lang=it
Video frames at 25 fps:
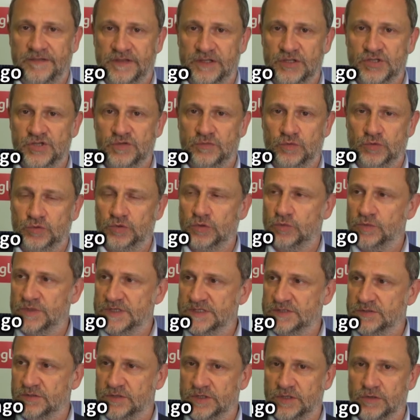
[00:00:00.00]
di aver ricevuto
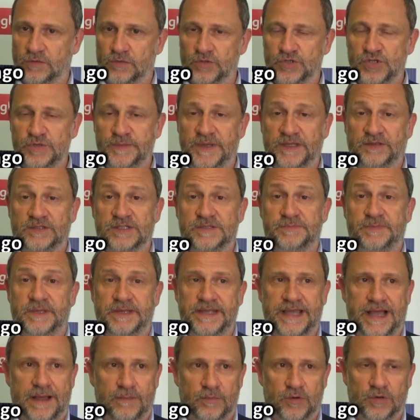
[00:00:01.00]
questo riconoscimento e
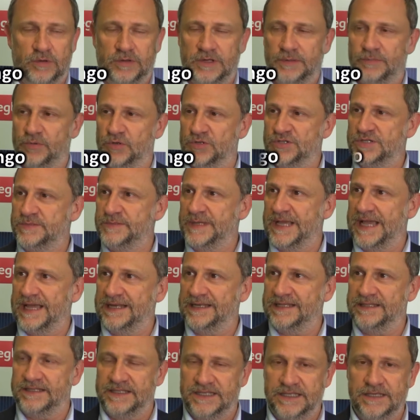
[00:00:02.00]
speriamo nei prossimi
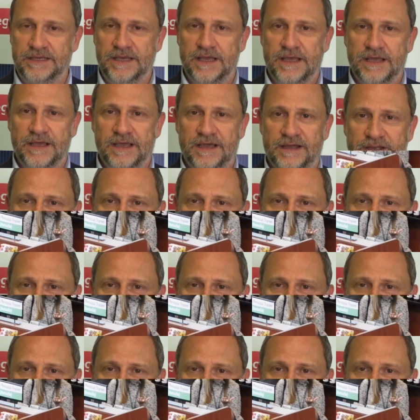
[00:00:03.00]
anni di